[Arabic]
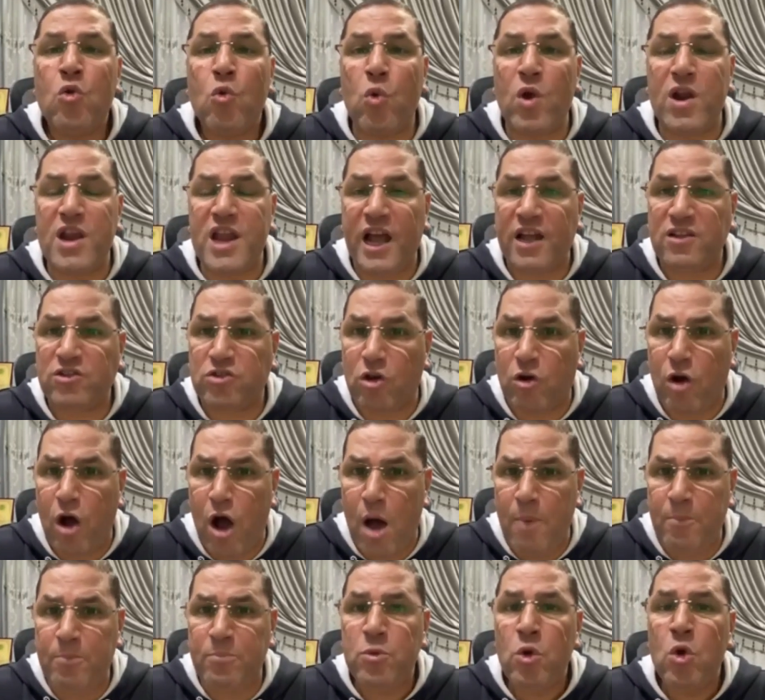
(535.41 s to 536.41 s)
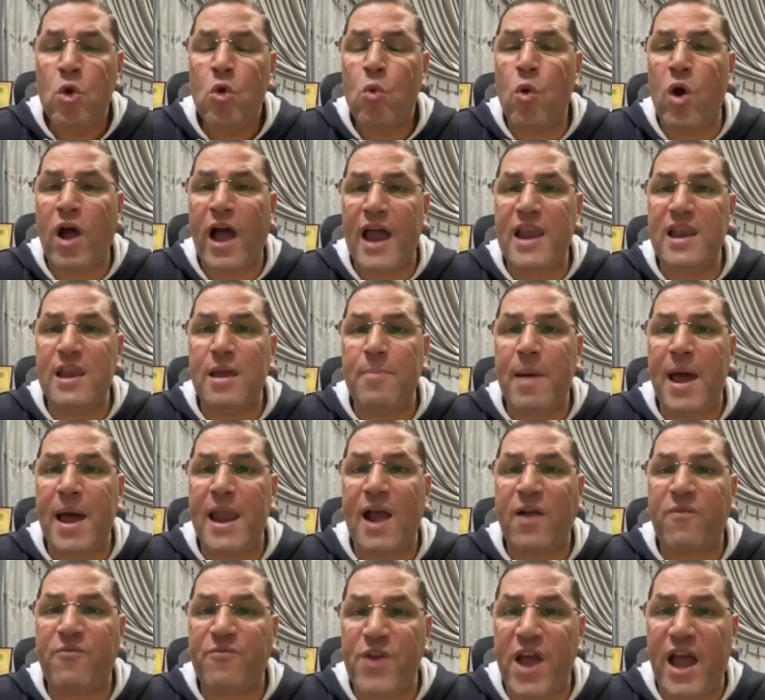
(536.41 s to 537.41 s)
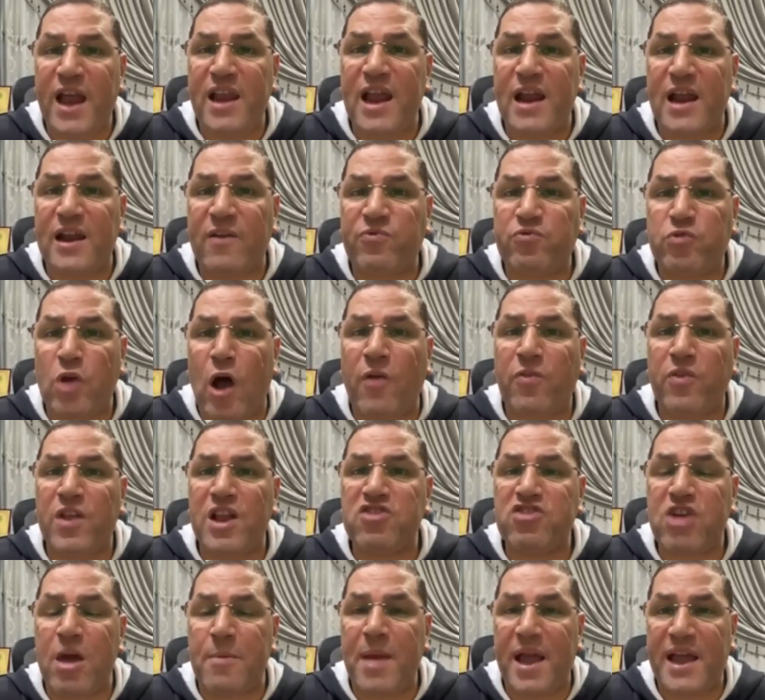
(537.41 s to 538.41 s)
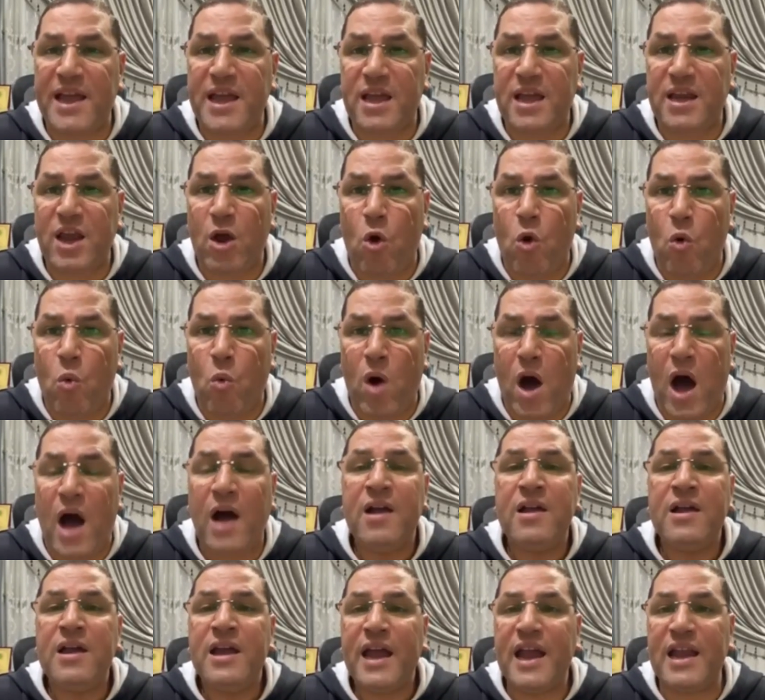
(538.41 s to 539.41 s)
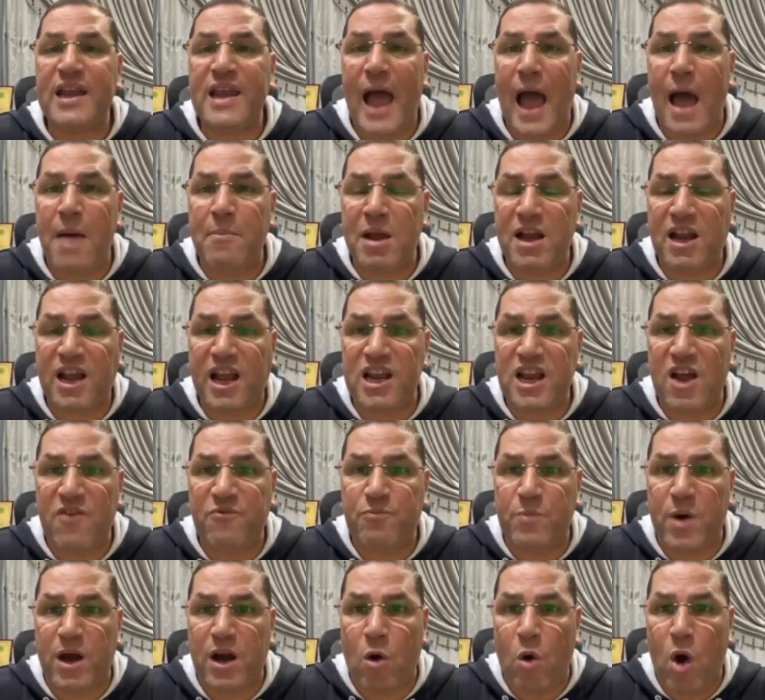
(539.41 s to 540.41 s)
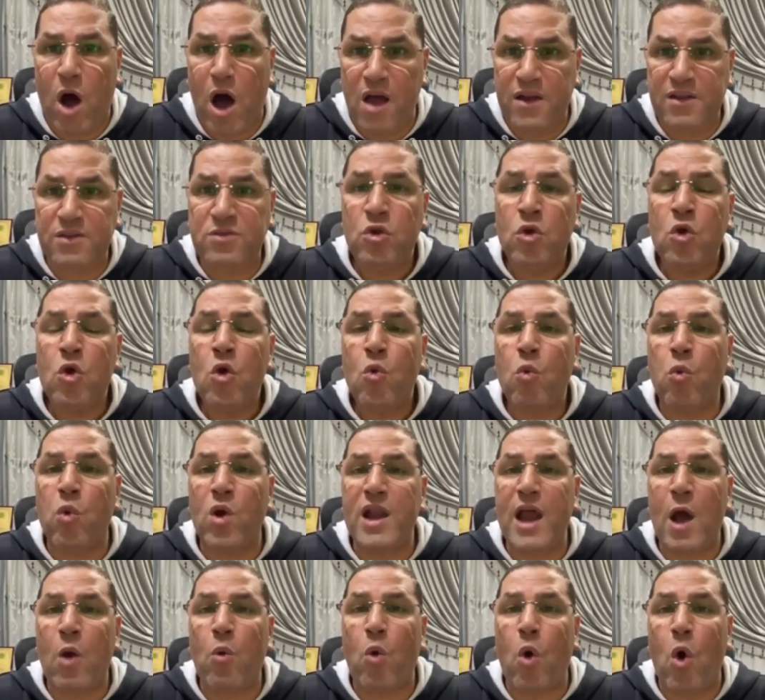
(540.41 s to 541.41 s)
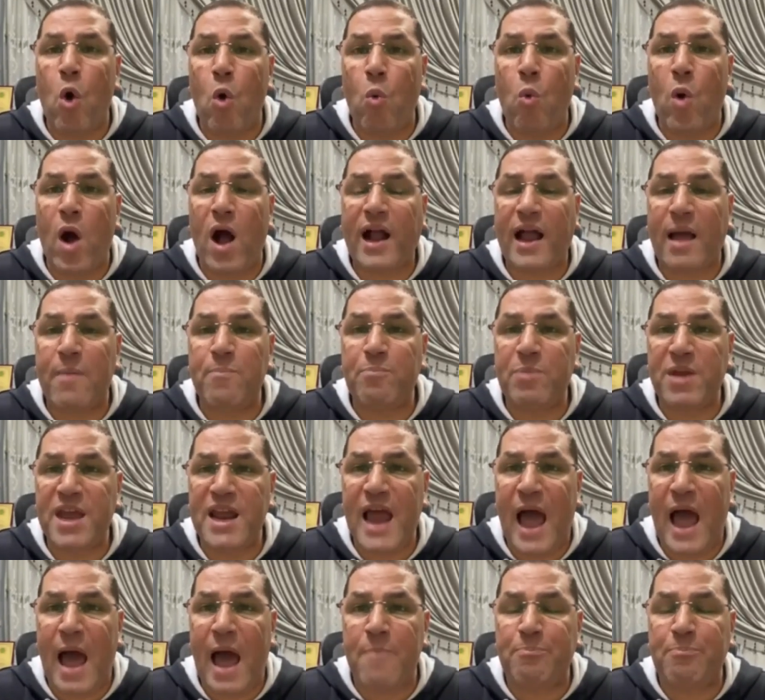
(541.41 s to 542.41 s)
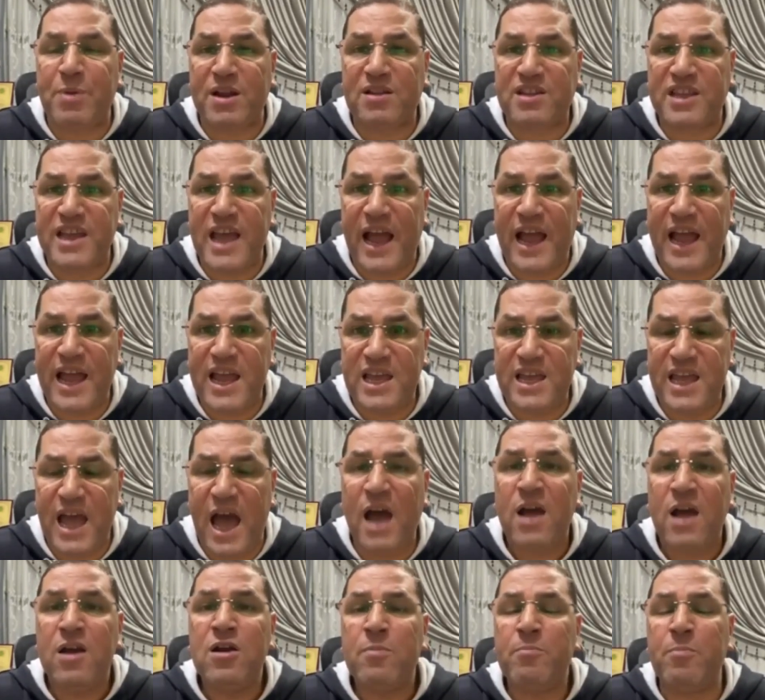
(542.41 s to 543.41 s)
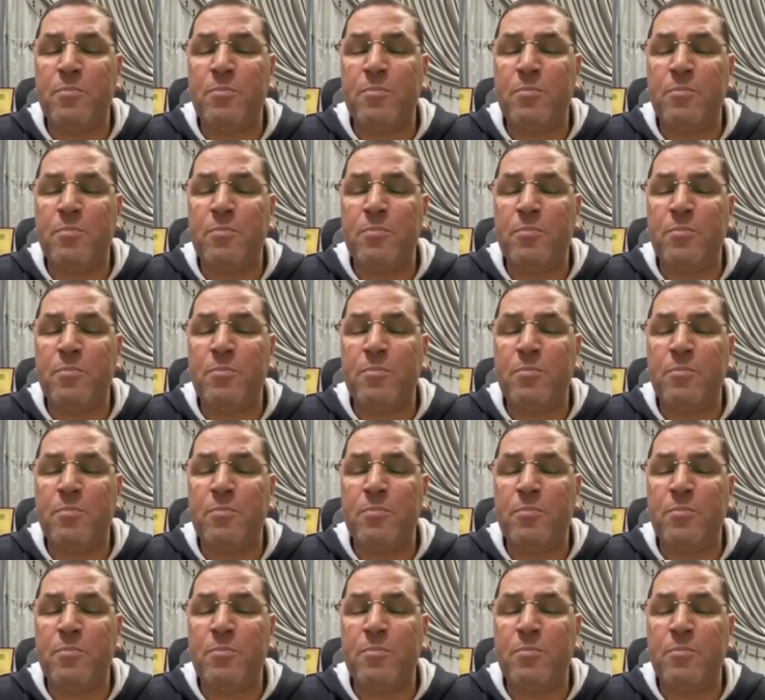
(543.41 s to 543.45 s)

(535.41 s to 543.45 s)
والاحترام وخلي بالك فعلا الضغط الجماهيري هو اللي عمل كده في مروان ولو هو كان بيلعب بارتياحيه